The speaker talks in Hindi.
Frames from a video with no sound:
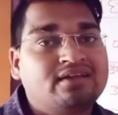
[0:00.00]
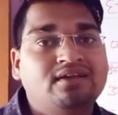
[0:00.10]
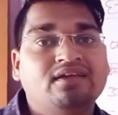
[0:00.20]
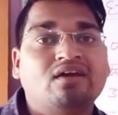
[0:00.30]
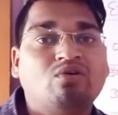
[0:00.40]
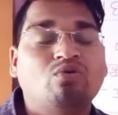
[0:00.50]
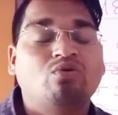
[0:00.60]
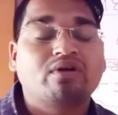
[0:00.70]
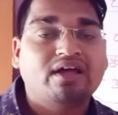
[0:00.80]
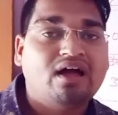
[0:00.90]
क्लियर
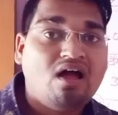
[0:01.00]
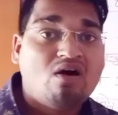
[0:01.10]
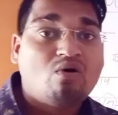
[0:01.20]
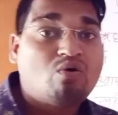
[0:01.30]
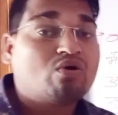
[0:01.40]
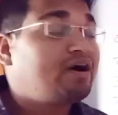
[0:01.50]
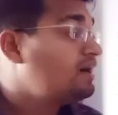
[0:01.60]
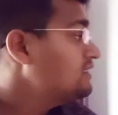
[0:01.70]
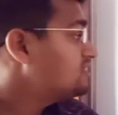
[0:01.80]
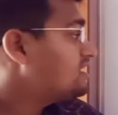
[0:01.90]
हो गया होगा
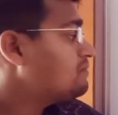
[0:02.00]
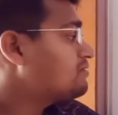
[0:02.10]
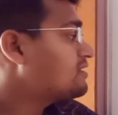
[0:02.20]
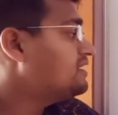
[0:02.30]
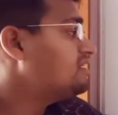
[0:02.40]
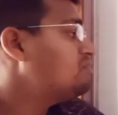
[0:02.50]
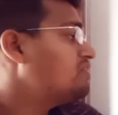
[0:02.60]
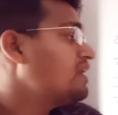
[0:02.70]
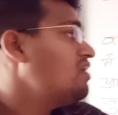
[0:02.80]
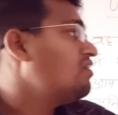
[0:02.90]
इतना आपको क्लियर हो
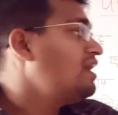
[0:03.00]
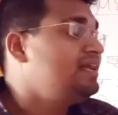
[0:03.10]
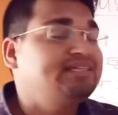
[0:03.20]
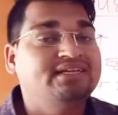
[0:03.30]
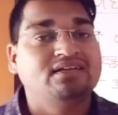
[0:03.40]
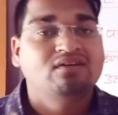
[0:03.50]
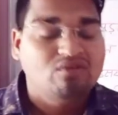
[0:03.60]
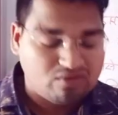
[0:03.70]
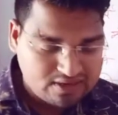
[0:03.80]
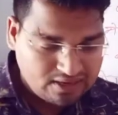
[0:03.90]
गया होगा आई
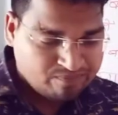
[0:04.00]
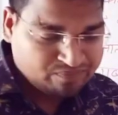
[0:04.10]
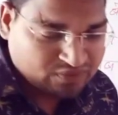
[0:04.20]
थिंक ओके